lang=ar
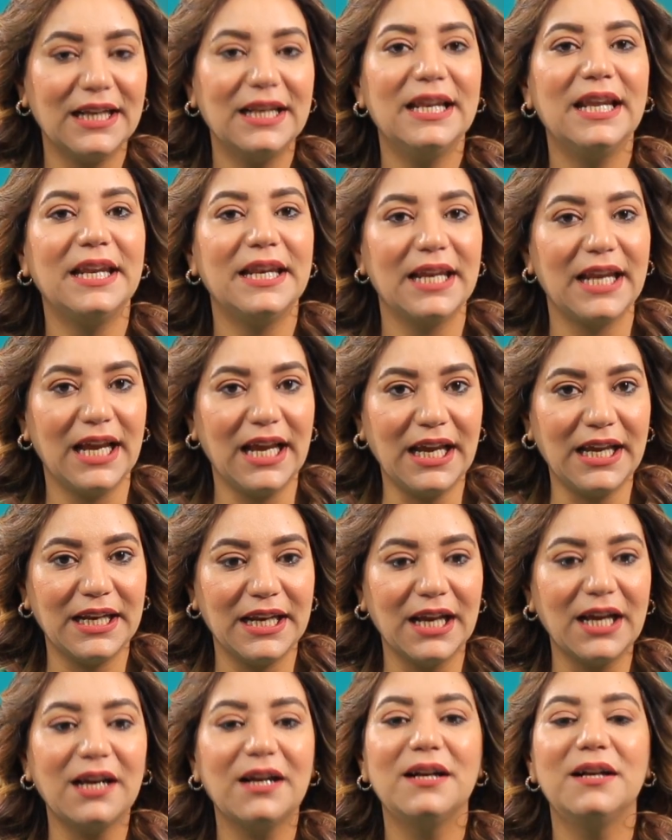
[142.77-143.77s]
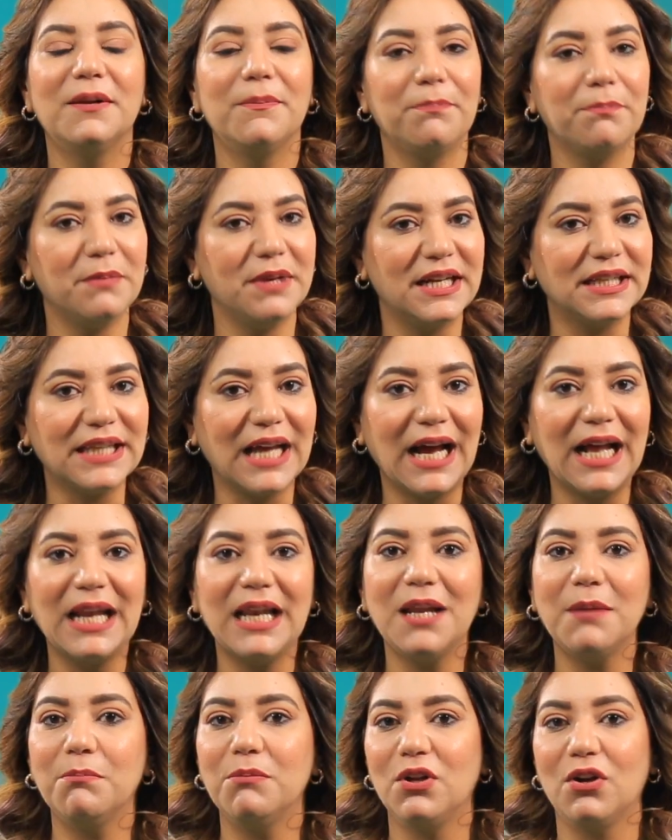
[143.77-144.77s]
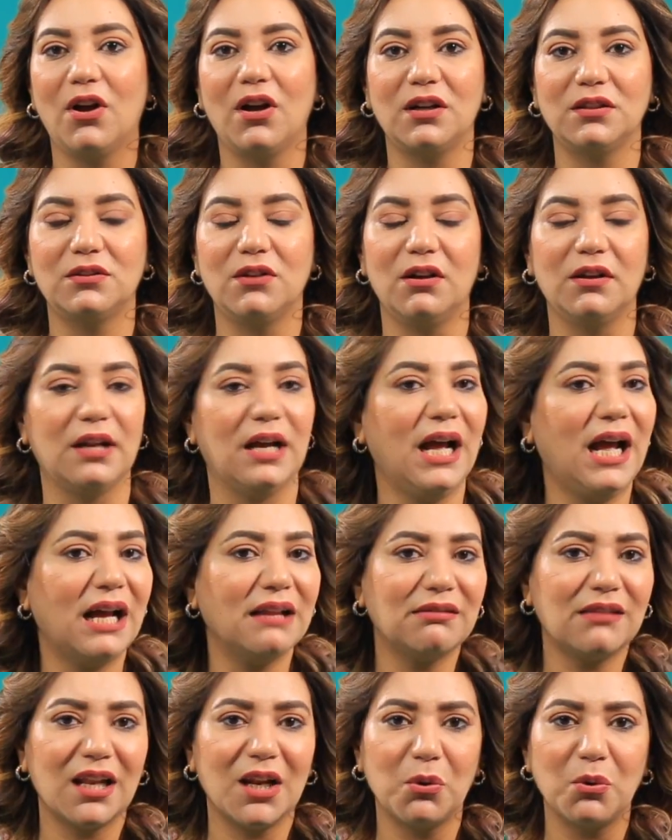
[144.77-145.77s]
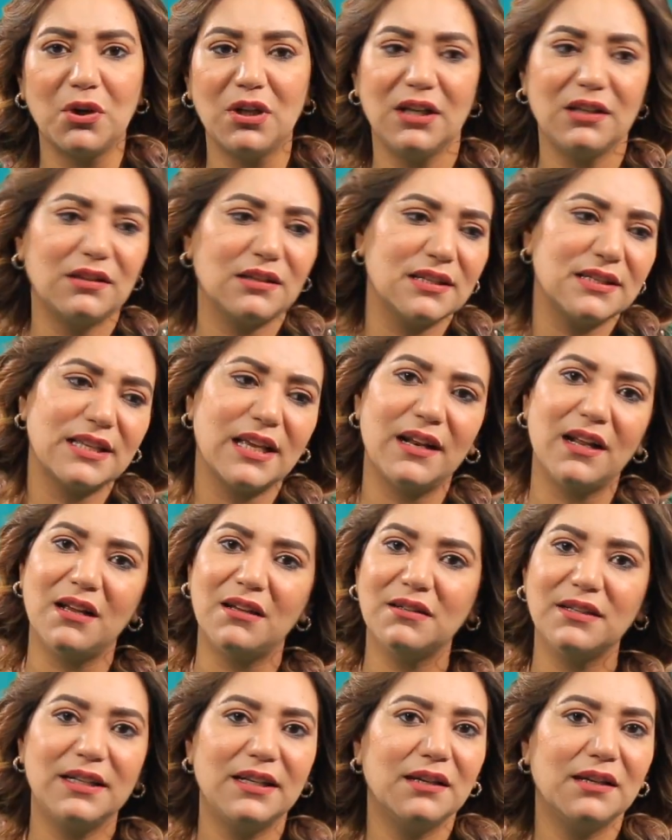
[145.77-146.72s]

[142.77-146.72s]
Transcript: لأن احنا بنتعلم من أخطائنا حتى لو غلطت سنة